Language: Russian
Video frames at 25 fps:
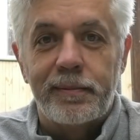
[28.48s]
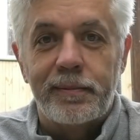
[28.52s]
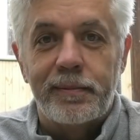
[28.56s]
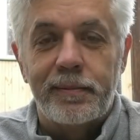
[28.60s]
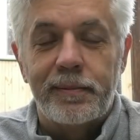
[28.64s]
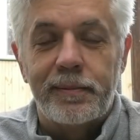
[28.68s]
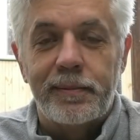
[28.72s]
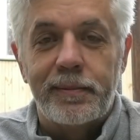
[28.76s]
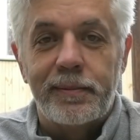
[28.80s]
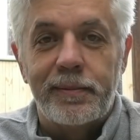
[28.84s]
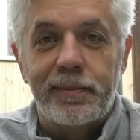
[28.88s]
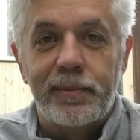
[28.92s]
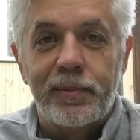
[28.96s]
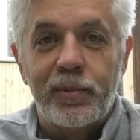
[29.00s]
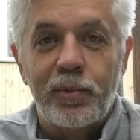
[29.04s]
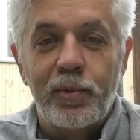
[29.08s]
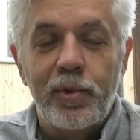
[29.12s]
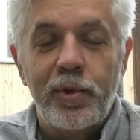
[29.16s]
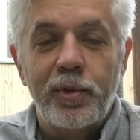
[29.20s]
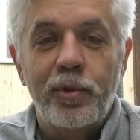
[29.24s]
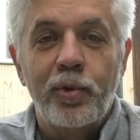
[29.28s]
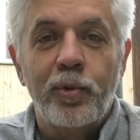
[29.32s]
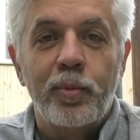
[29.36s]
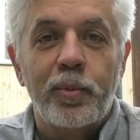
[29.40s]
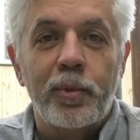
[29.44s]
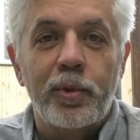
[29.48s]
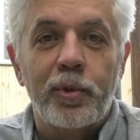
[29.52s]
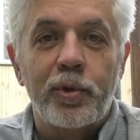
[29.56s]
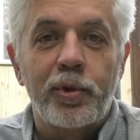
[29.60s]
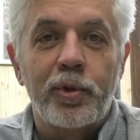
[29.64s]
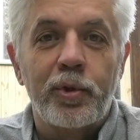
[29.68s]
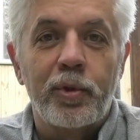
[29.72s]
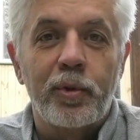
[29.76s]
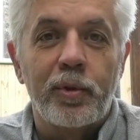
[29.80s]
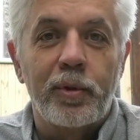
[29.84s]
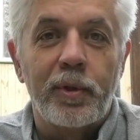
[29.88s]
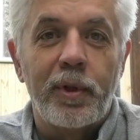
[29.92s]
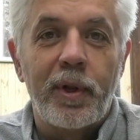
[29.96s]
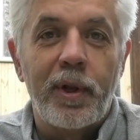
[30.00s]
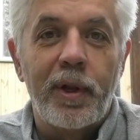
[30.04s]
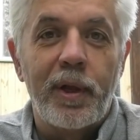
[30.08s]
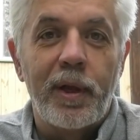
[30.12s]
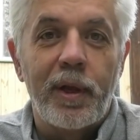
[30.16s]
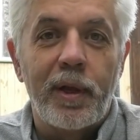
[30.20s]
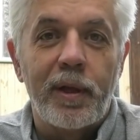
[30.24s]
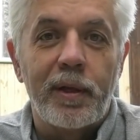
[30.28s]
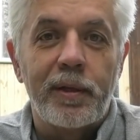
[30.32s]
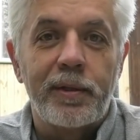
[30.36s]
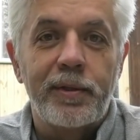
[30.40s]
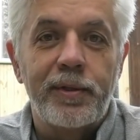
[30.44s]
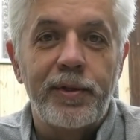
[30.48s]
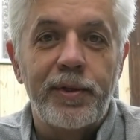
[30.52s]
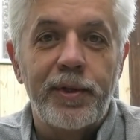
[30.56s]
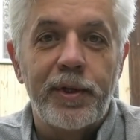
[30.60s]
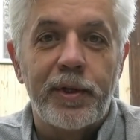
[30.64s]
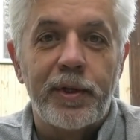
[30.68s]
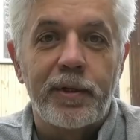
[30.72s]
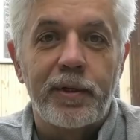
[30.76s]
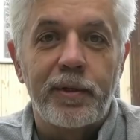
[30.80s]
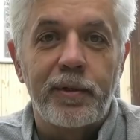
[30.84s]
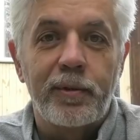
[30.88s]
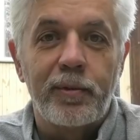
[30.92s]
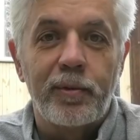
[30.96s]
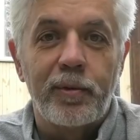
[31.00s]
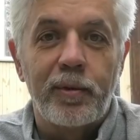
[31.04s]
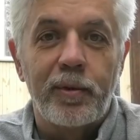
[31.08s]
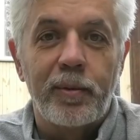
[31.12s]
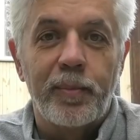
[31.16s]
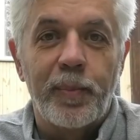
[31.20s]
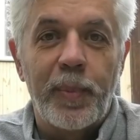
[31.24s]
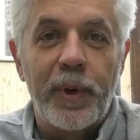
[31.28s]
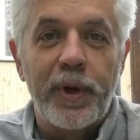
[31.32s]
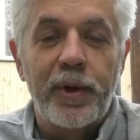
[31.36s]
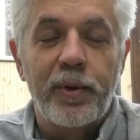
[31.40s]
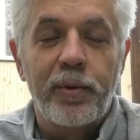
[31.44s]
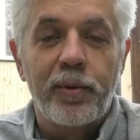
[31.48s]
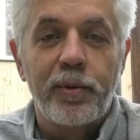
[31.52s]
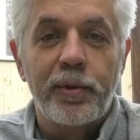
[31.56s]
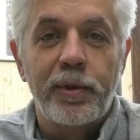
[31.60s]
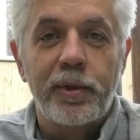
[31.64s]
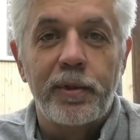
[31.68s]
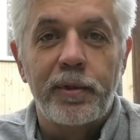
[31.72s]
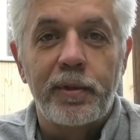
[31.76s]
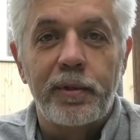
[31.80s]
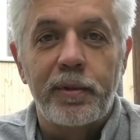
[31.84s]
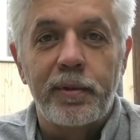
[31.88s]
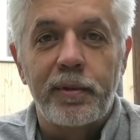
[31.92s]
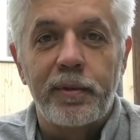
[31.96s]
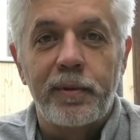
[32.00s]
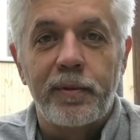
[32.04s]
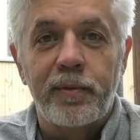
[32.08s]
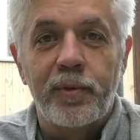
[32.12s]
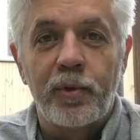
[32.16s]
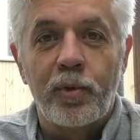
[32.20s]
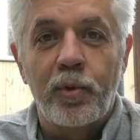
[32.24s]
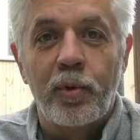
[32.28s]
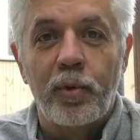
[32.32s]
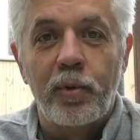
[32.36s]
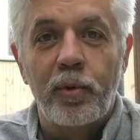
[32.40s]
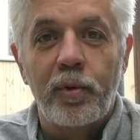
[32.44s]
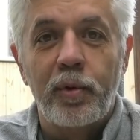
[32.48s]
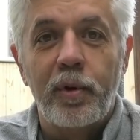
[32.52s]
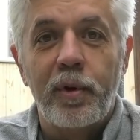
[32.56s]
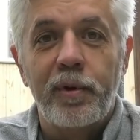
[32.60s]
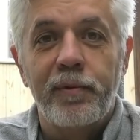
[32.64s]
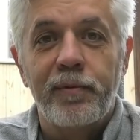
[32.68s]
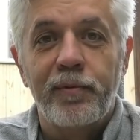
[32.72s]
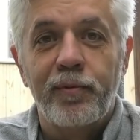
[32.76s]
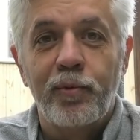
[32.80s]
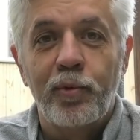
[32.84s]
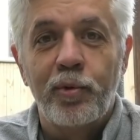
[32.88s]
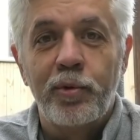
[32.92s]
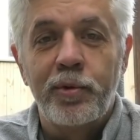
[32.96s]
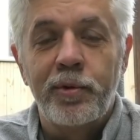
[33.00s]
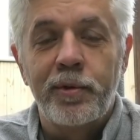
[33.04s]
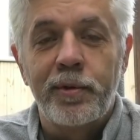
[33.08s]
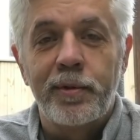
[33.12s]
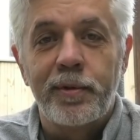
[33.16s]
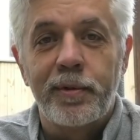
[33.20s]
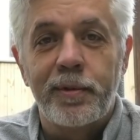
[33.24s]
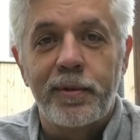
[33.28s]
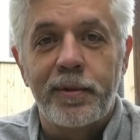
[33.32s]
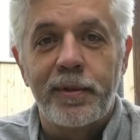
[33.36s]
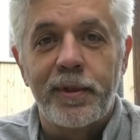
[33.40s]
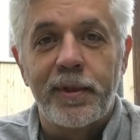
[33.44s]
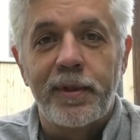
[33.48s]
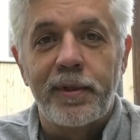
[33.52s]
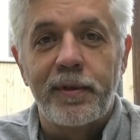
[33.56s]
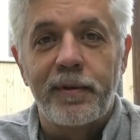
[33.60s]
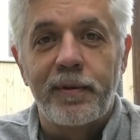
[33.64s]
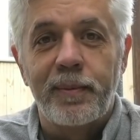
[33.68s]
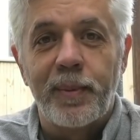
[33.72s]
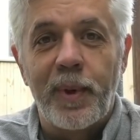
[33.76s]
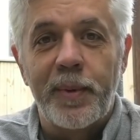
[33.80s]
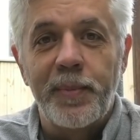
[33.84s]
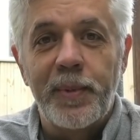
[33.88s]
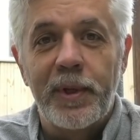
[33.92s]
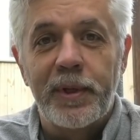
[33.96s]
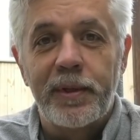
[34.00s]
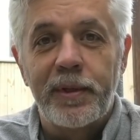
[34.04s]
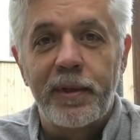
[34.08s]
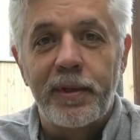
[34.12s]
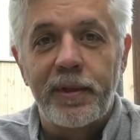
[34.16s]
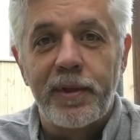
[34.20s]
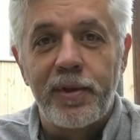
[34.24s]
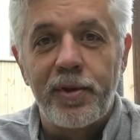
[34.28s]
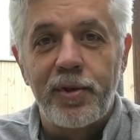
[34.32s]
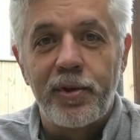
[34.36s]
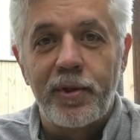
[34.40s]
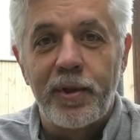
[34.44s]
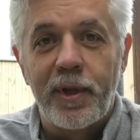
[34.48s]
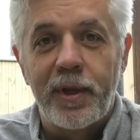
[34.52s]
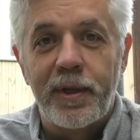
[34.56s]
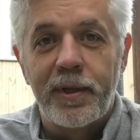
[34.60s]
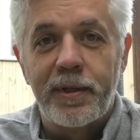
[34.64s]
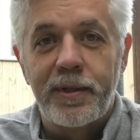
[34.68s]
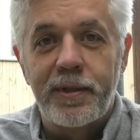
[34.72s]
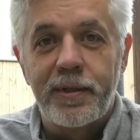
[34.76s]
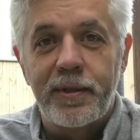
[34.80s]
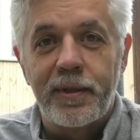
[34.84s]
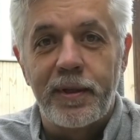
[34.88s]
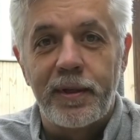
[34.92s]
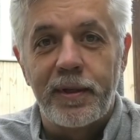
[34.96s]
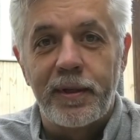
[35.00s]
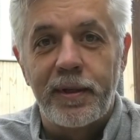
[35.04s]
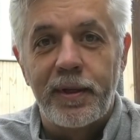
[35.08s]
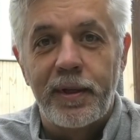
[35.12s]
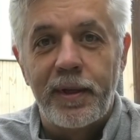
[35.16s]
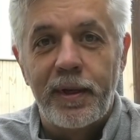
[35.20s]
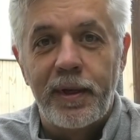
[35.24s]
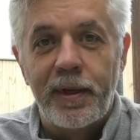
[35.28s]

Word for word: Но ну, не думаю, что для тех, кто приходит в школу или в вуз, с этого момента начинается